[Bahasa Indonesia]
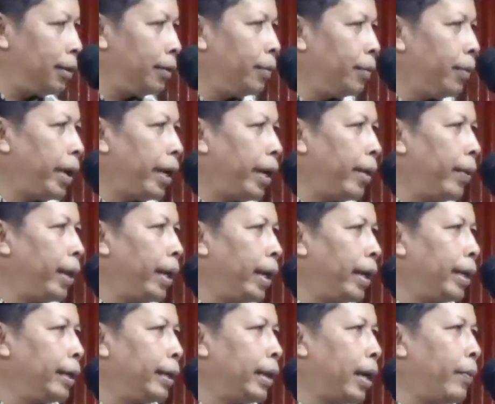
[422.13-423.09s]

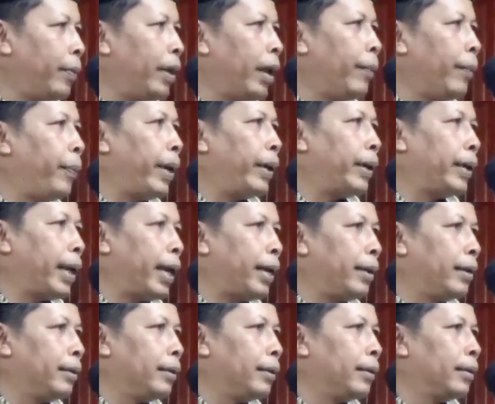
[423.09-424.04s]
bagaimana kita mendapatkan,
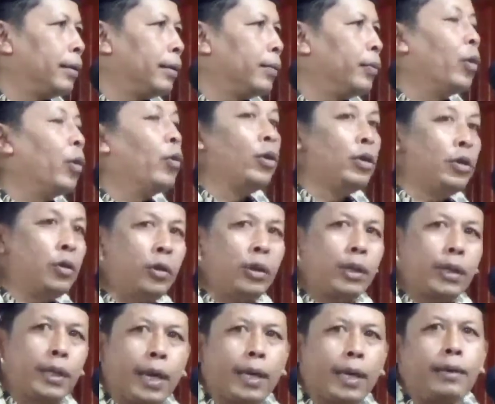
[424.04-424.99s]

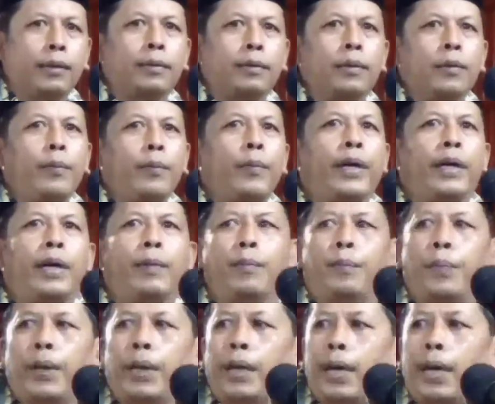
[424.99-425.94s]
mewujudkan,
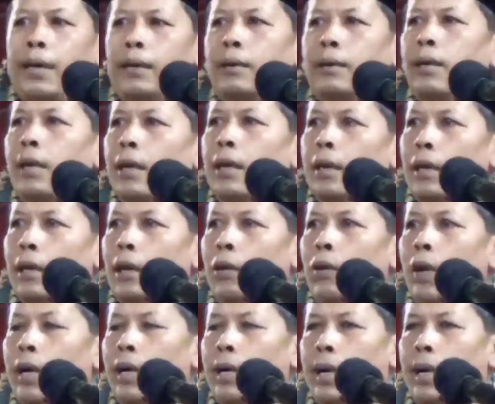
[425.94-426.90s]
mengimpikan
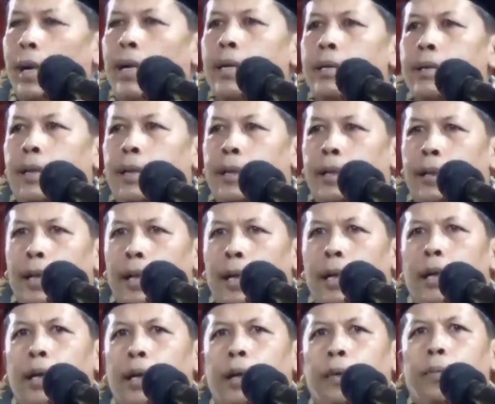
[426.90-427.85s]
keluarga
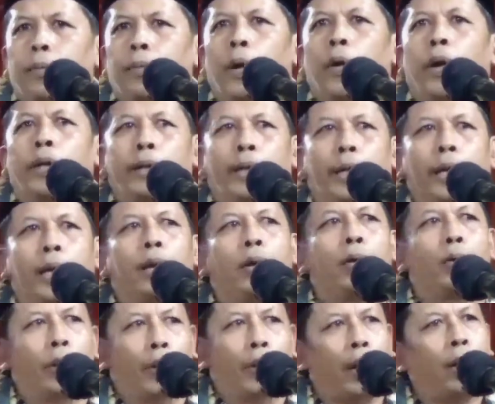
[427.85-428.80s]
sakinah,
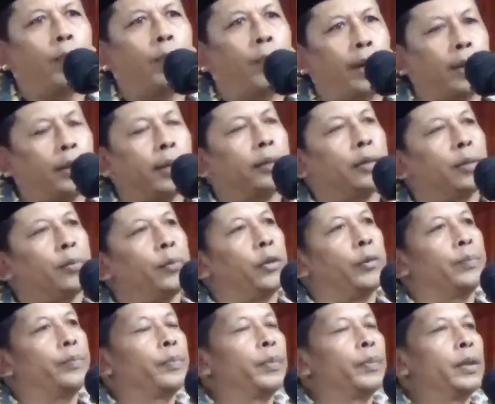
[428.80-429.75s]
mawaddah, warahmah
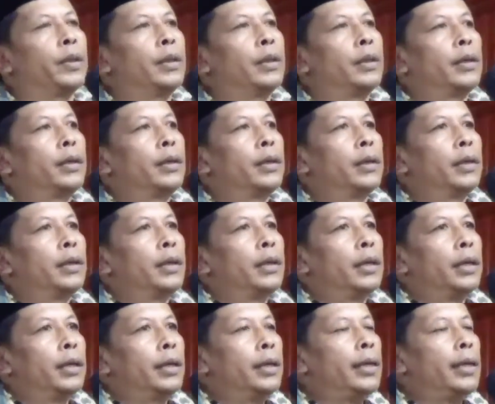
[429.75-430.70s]
tersebut.
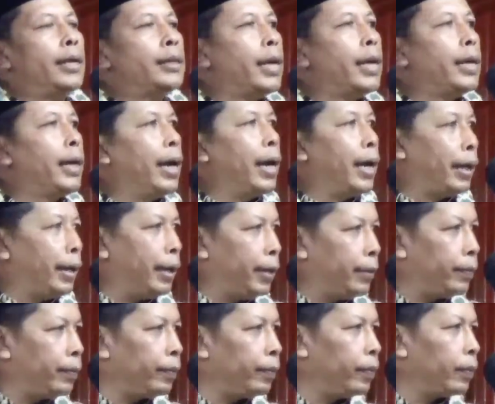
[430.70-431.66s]
Kita
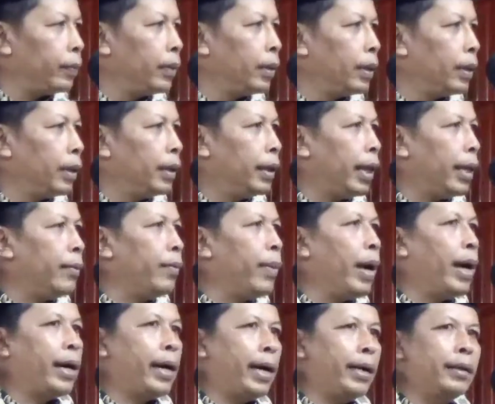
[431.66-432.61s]
sadari dan
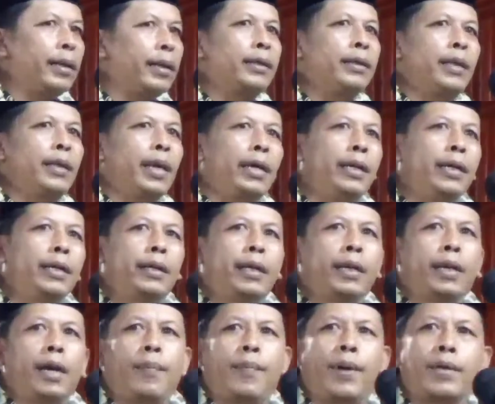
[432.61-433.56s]
bahkan terjadi di
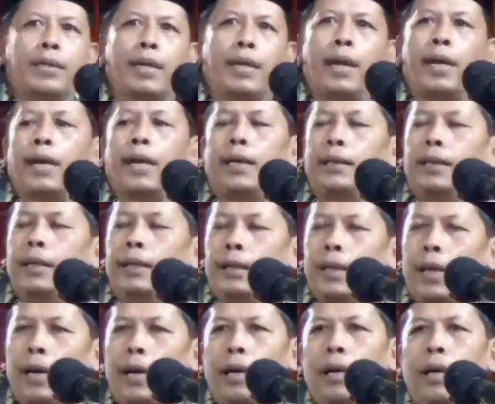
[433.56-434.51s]
tengah masyarakat
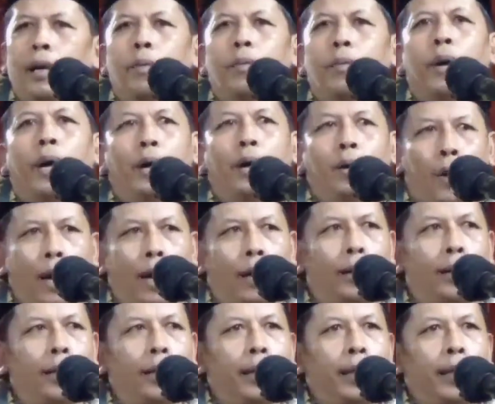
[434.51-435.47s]
kita
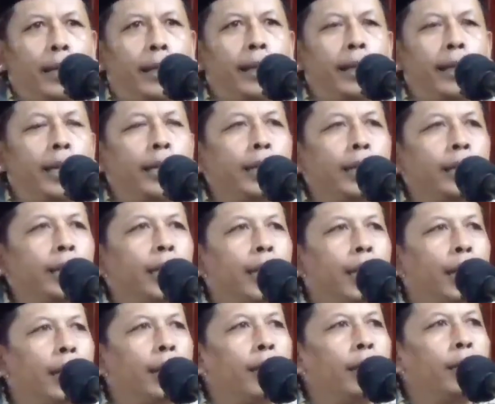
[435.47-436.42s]
bahwa ketika
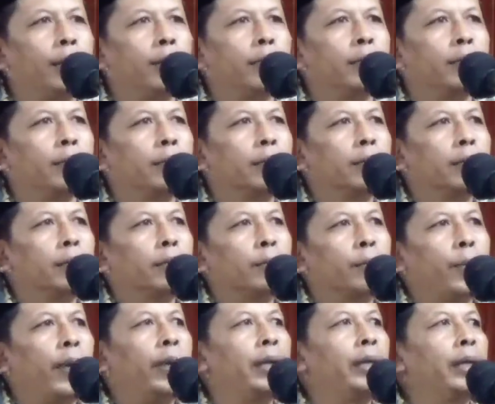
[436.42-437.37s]
kita
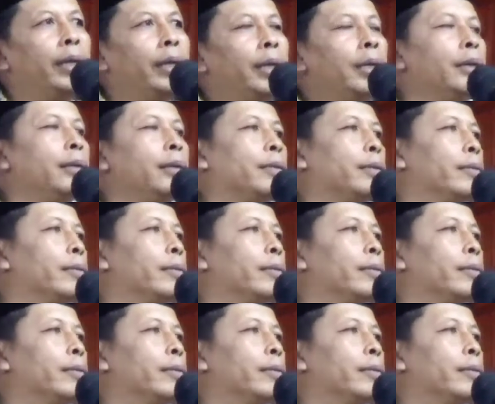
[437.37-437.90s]
pergi